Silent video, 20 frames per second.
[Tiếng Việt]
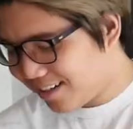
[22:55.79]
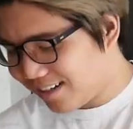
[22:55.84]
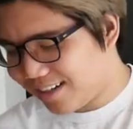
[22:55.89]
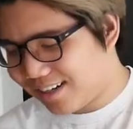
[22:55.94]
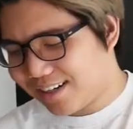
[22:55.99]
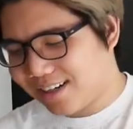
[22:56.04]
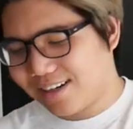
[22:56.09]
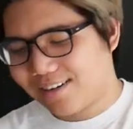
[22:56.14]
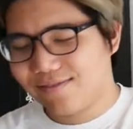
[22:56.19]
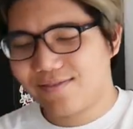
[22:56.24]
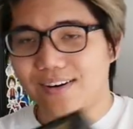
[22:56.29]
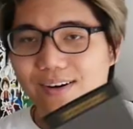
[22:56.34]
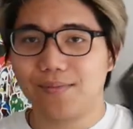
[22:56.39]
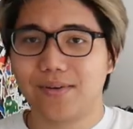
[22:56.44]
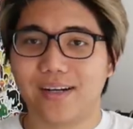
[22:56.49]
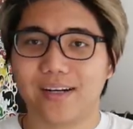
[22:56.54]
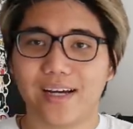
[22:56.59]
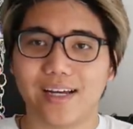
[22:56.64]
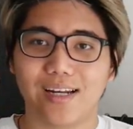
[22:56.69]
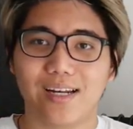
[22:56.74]
À, và
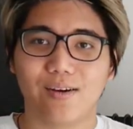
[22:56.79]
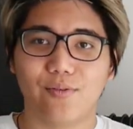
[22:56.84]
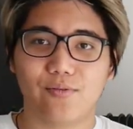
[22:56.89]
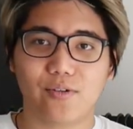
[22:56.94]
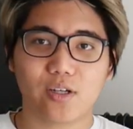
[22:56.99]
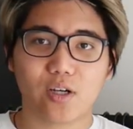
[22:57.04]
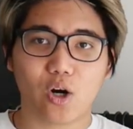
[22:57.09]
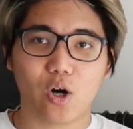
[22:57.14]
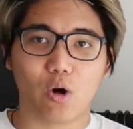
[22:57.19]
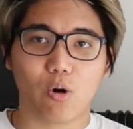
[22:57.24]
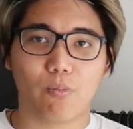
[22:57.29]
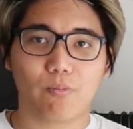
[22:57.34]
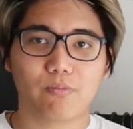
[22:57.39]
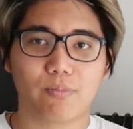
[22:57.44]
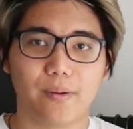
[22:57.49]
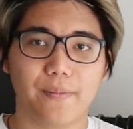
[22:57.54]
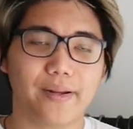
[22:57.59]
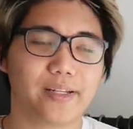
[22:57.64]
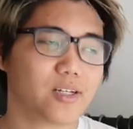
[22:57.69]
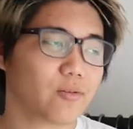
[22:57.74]
bên đây là một chiếc hộp,
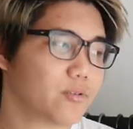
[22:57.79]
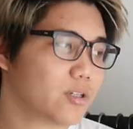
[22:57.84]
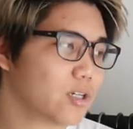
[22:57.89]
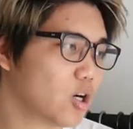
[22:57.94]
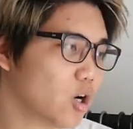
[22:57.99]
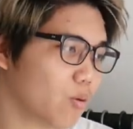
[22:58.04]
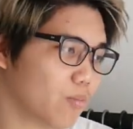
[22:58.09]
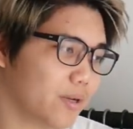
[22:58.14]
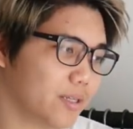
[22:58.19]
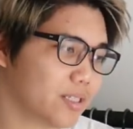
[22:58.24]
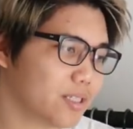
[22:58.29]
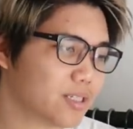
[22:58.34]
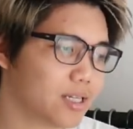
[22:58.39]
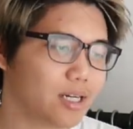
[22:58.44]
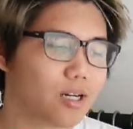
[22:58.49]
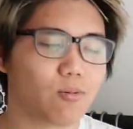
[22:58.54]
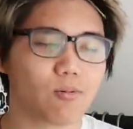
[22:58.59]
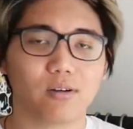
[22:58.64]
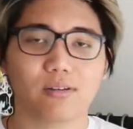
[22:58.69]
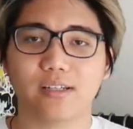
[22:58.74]
thì bên trong chiếc hộp này chắc
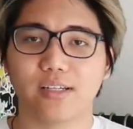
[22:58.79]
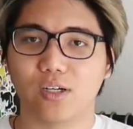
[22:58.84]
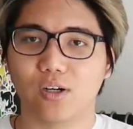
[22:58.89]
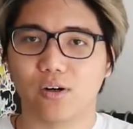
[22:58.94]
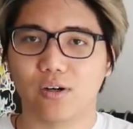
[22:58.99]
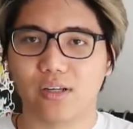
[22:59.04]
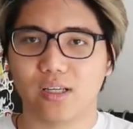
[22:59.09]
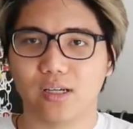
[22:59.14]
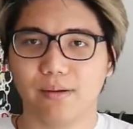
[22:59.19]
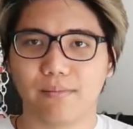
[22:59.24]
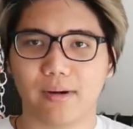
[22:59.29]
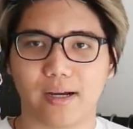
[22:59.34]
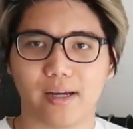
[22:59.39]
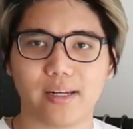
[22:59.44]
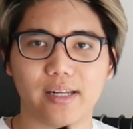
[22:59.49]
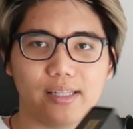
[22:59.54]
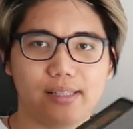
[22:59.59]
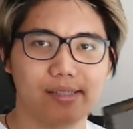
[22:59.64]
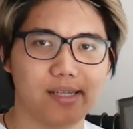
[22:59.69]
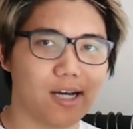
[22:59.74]
chắn không có gì rồi, nhưng mà cái
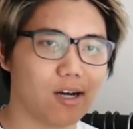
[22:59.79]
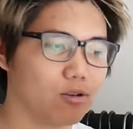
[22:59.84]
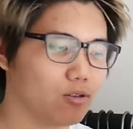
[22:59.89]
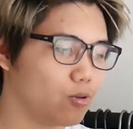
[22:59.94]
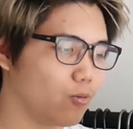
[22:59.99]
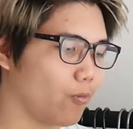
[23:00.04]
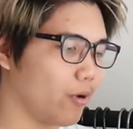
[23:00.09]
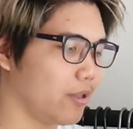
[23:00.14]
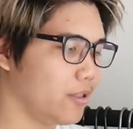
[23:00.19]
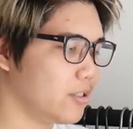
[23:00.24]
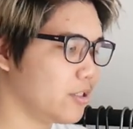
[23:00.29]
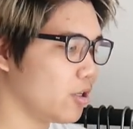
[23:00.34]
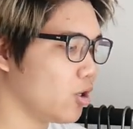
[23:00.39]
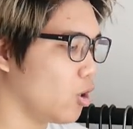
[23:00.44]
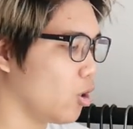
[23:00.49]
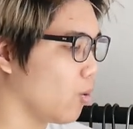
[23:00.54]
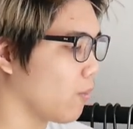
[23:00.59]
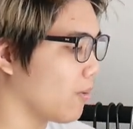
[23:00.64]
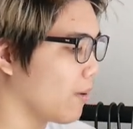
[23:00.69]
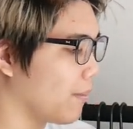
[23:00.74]
detail xung quanh những chiếc
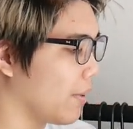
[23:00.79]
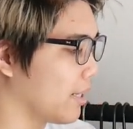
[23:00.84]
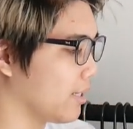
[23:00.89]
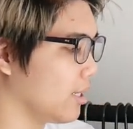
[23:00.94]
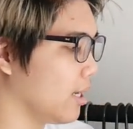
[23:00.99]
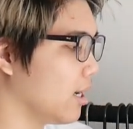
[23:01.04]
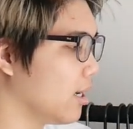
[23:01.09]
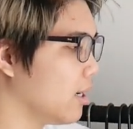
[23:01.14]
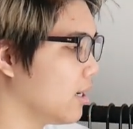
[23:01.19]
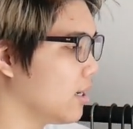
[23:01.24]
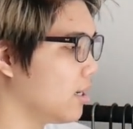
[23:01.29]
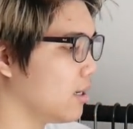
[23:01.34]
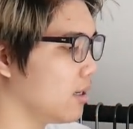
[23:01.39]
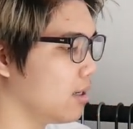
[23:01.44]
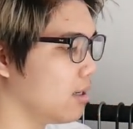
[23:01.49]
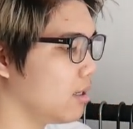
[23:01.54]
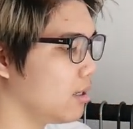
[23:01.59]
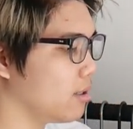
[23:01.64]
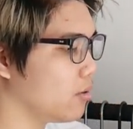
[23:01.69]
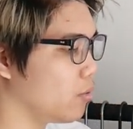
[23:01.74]
hộp là bài thơ
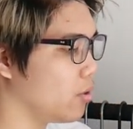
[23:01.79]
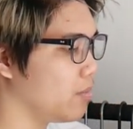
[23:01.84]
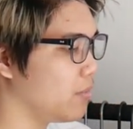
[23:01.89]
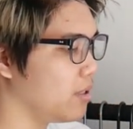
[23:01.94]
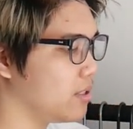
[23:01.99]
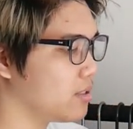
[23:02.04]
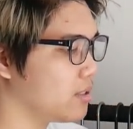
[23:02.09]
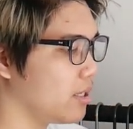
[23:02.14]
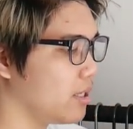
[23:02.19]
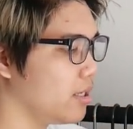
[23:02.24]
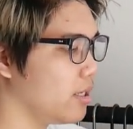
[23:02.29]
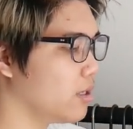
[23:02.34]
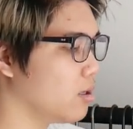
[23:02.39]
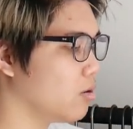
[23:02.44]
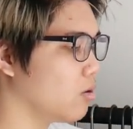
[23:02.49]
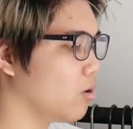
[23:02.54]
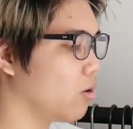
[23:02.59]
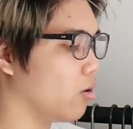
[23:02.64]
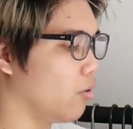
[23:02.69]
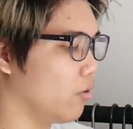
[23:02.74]
Grimm đê xê,
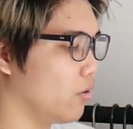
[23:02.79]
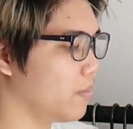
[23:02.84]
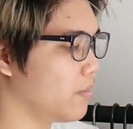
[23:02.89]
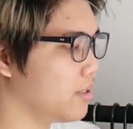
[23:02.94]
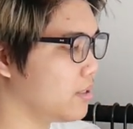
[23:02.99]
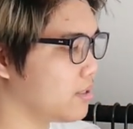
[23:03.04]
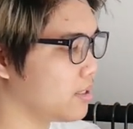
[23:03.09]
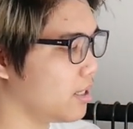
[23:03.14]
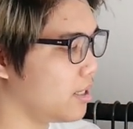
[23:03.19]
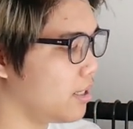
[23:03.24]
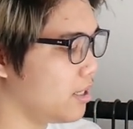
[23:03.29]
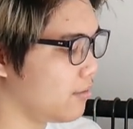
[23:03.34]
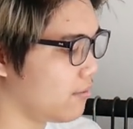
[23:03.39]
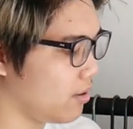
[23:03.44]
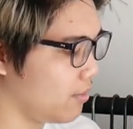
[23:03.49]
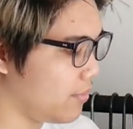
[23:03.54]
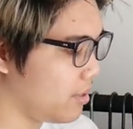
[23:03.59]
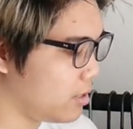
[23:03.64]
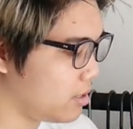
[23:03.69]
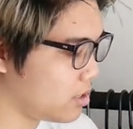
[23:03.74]
logo của Grimm đê xê,
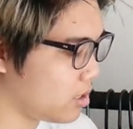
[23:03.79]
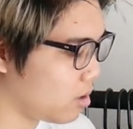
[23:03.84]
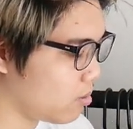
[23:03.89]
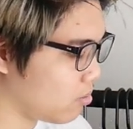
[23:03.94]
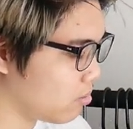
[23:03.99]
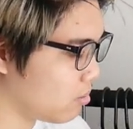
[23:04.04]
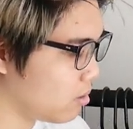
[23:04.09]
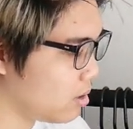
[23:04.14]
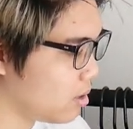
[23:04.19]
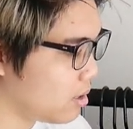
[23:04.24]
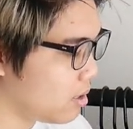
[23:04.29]
và bên trong